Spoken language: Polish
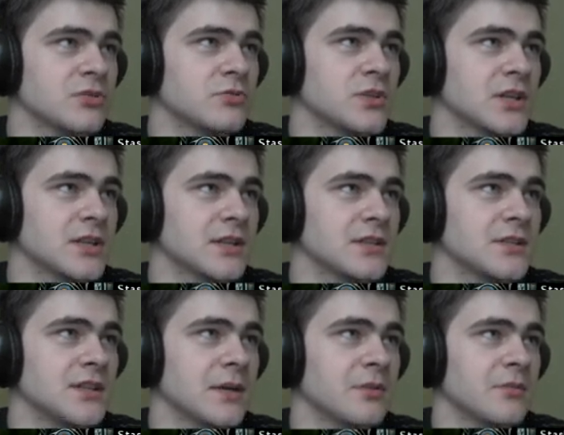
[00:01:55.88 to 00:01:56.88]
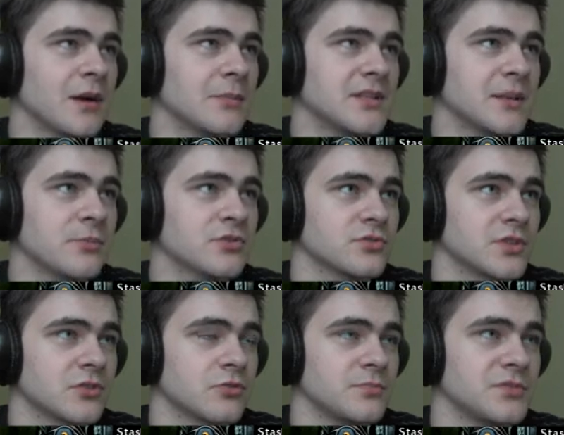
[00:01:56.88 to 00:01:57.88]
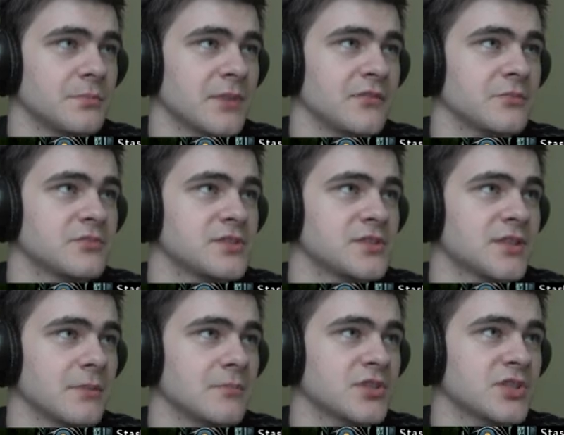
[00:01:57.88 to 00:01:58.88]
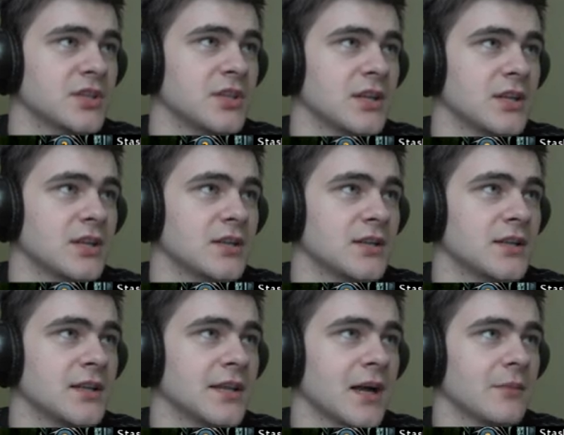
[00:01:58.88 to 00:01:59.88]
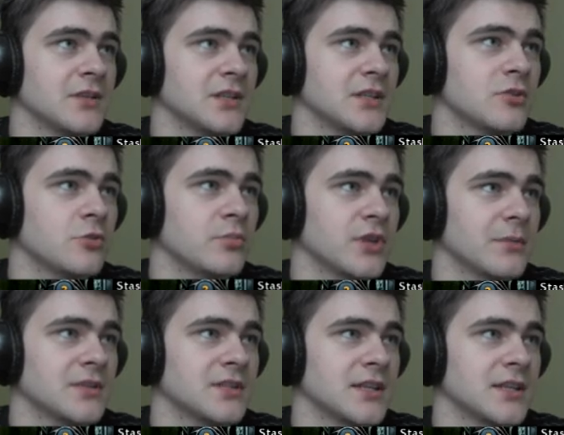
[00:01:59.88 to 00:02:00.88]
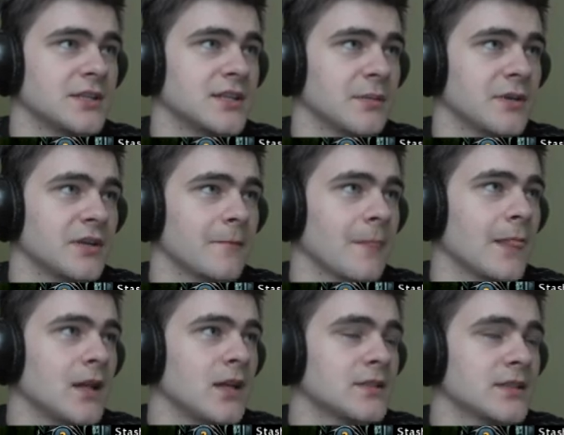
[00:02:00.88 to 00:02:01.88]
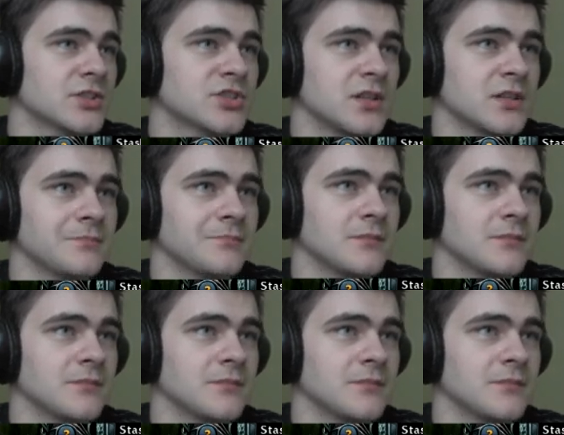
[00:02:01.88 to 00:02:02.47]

które itemy mamy na początek kupić. Prawym przyciskiem myszy e, klikamy i kupujemy te itemy. Także